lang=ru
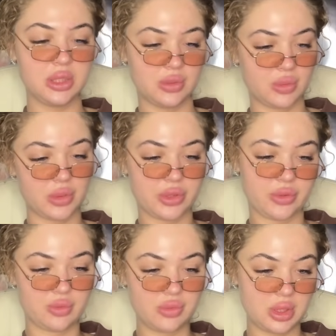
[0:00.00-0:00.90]
Вот,
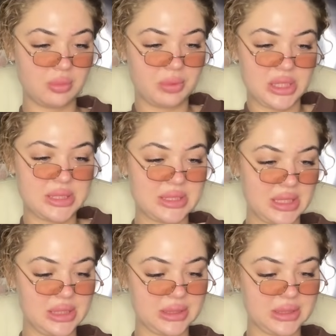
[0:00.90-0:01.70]
ну и полетели